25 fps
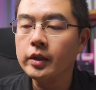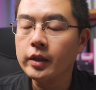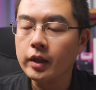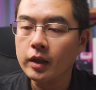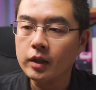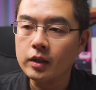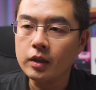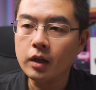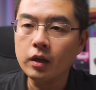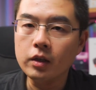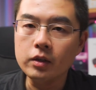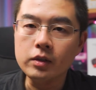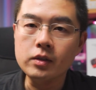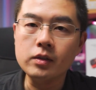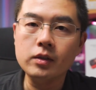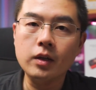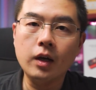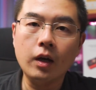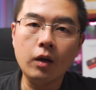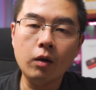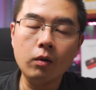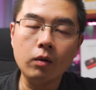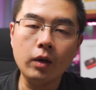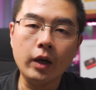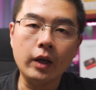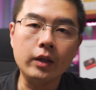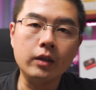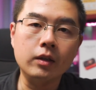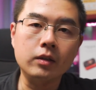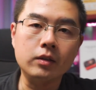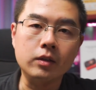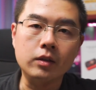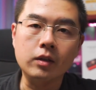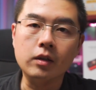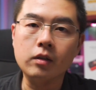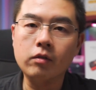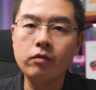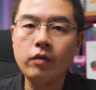个也让 Insta 后来的
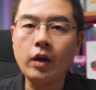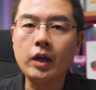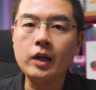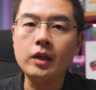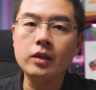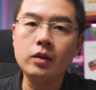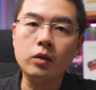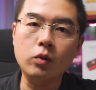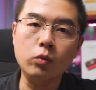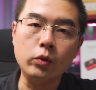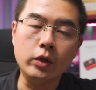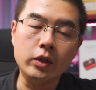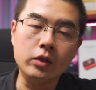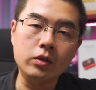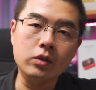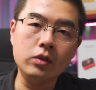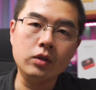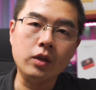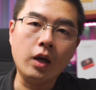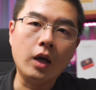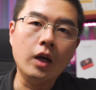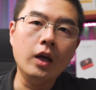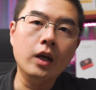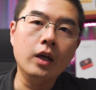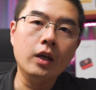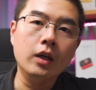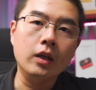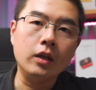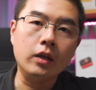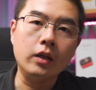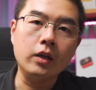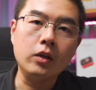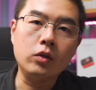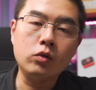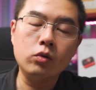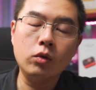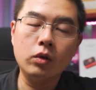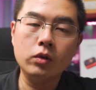整个的发展的轨迹啊，
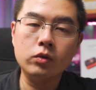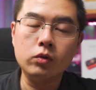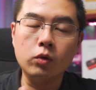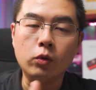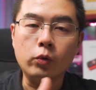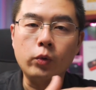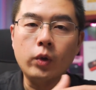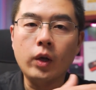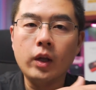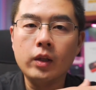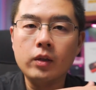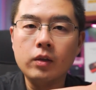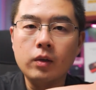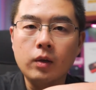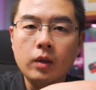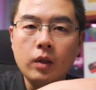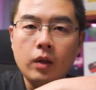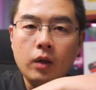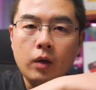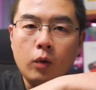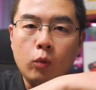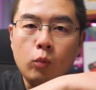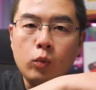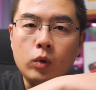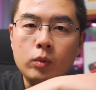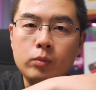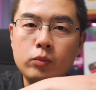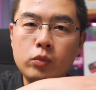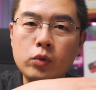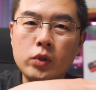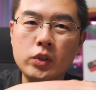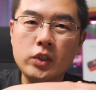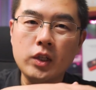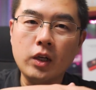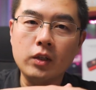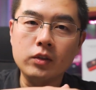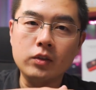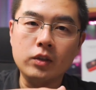可以说从原来的稳
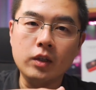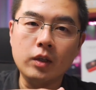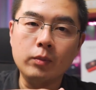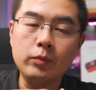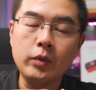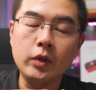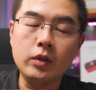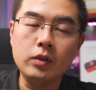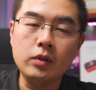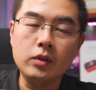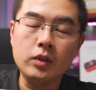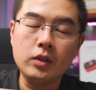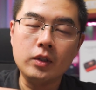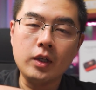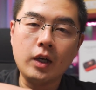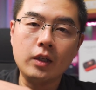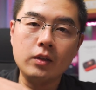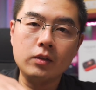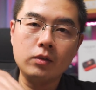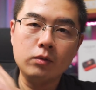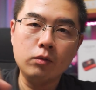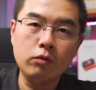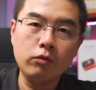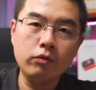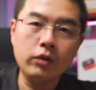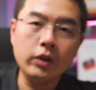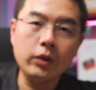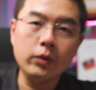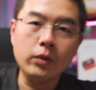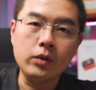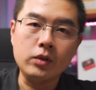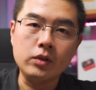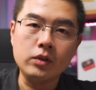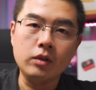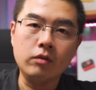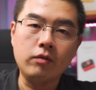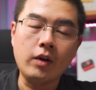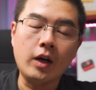步向前变成一下子这种飞跃
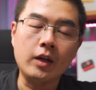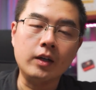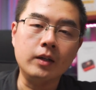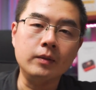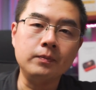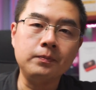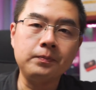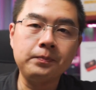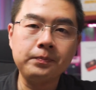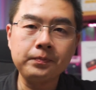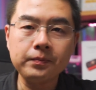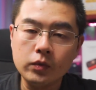式的发展。